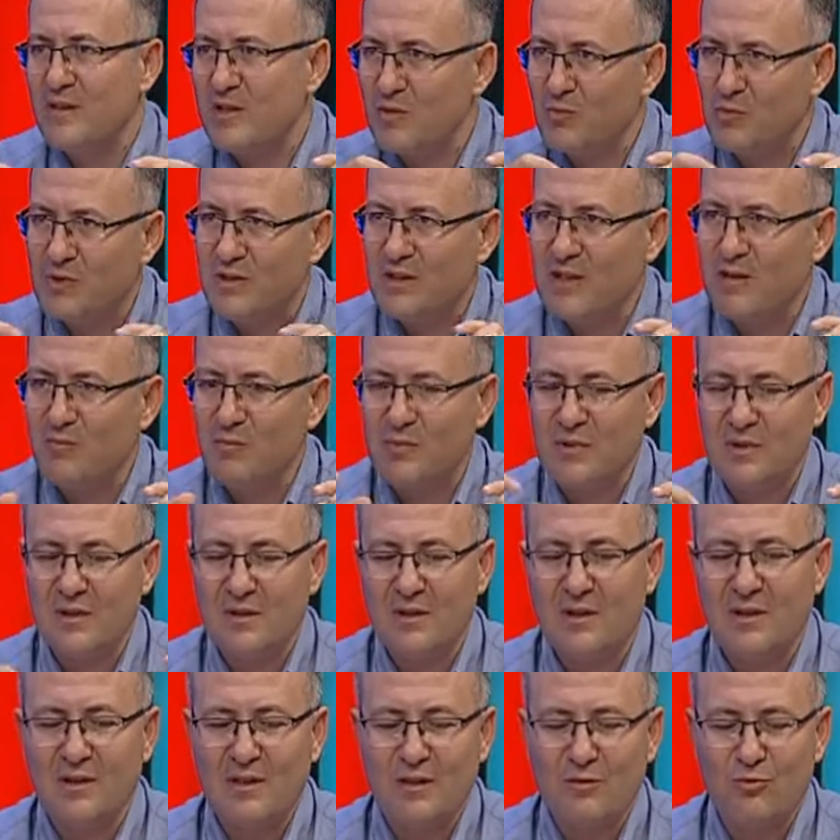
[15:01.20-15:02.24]
şimdiden
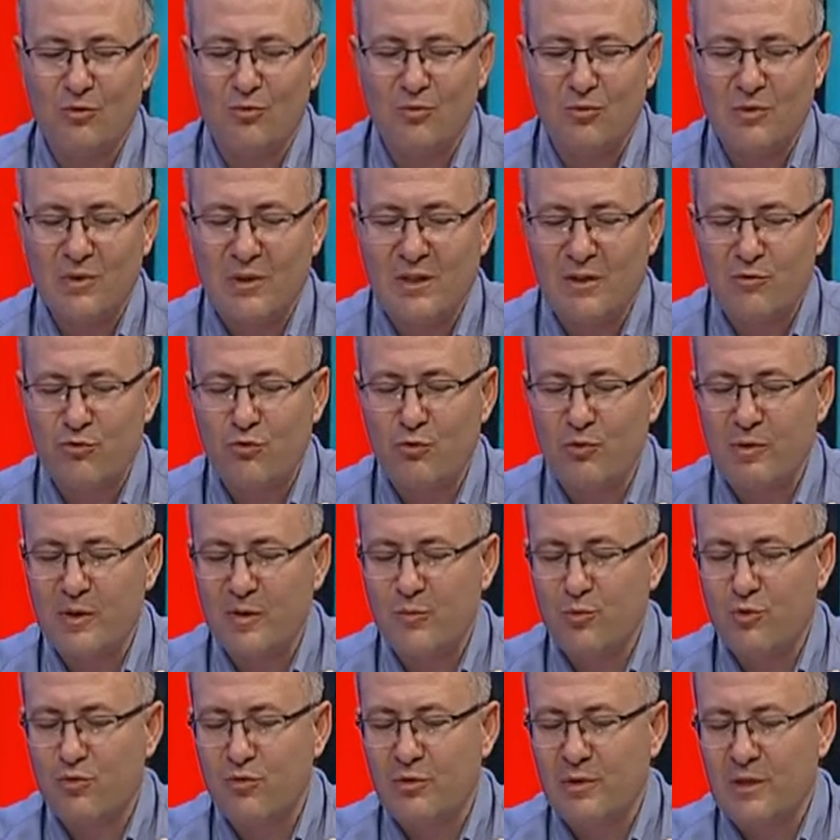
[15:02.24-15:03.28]
bir anekdot olarak
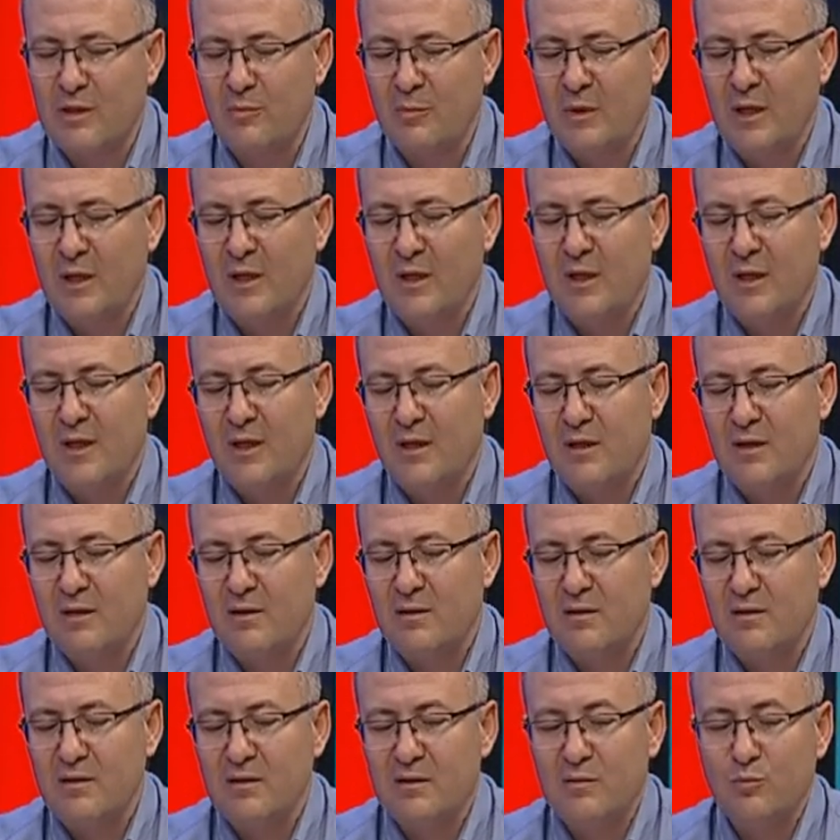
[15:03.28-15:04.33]
söylemiş olayım.
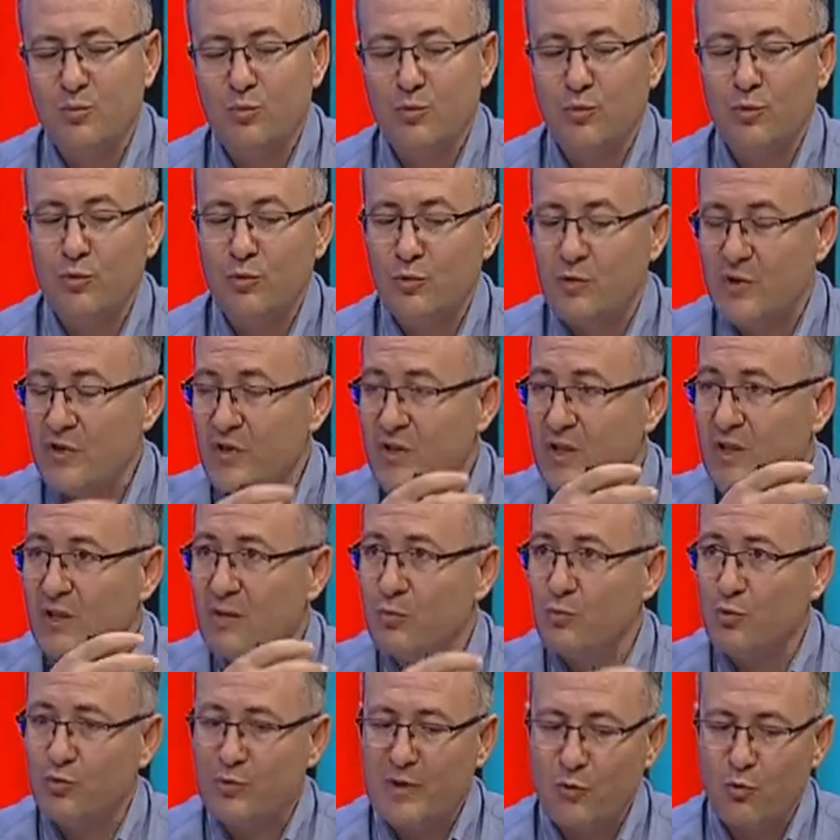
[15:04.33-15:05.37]
Ee, bu
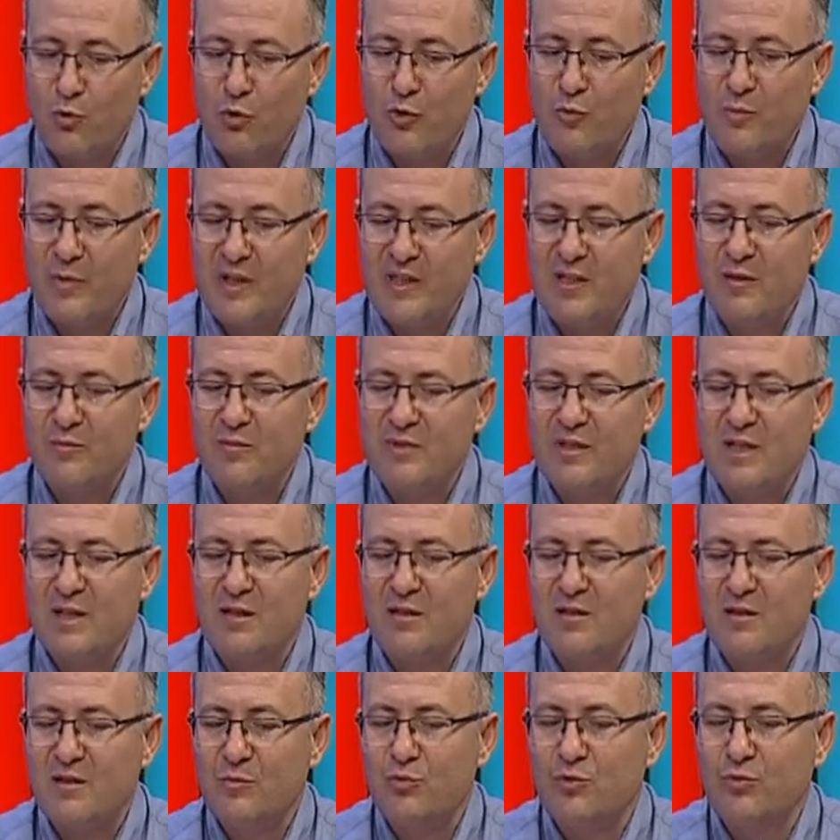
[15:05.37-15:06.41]
işte burada görmediğimiz
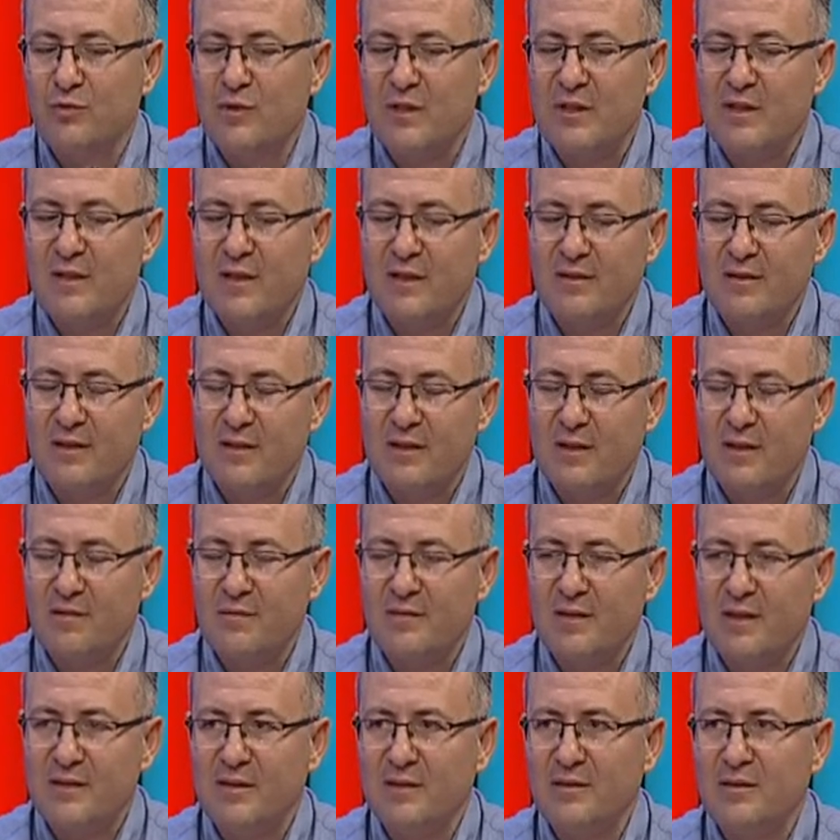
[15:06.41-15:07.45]
ayrıca burada yan
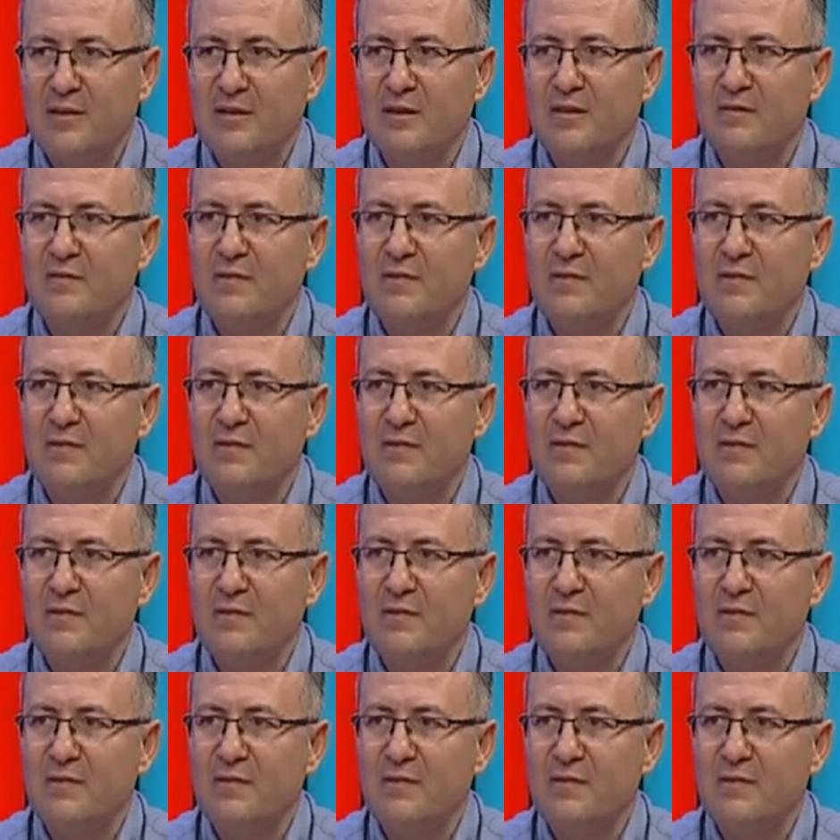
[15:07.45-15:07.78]
taraflarında